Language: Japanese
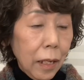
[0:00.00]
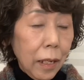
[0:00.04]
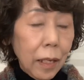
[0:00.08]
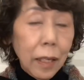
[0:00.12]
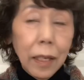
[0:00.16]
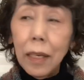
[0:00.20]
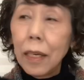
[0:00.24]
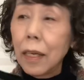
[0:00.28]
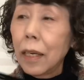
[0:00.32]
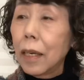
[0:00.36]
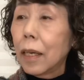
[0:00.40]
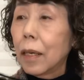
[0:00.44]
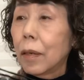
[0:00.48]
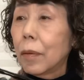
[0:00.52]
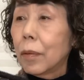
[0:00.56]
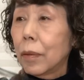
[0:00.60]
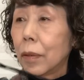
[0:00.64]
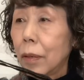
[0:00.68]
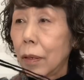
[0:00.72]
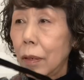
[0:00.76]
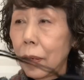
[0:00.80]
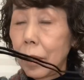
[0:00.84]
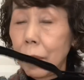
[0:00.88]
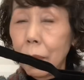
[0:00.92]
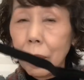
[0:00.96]

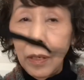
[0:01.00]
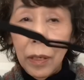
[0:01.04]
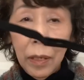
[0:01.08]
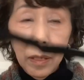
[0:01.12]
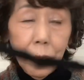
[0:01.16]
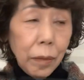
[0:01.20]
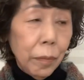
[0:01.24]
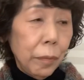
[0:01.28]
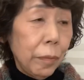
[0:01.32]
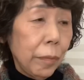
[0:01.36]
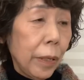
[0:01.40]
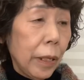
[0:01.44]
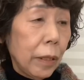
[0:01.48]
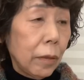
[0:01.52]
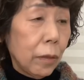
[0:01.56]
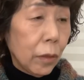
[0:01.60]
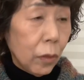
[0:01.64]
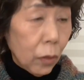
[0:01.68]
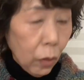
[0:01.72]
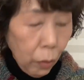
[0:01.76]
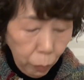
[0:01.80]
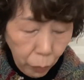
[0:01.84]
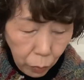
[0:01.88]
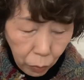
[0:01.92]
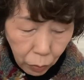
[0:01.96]
えー、
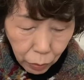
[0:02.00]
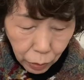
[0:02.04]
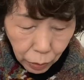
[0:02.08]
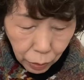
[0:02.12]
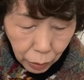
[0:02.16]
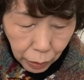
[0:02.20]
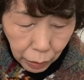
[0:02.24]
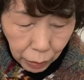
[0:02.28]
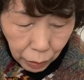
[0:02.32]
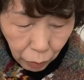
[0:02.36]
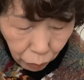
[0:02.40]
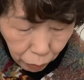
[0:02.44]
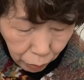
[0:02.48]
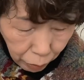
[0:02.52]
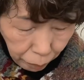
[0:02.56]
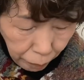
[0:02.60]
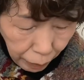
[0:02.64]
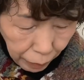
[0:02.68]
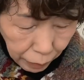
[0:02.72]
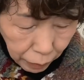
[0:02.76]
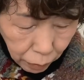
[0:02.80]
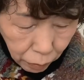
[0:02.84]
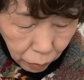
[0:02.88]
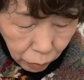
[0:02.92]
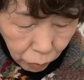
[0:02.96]
ベルトもついており
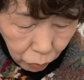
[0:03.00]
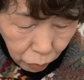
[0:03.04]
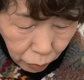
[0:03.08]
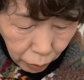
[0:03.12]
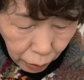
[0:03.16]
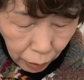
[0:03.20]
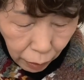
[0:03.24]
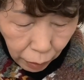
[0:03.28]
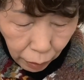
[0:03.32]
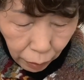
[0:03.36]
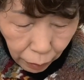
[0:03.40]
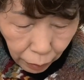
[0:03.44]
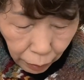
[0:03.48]
ますので、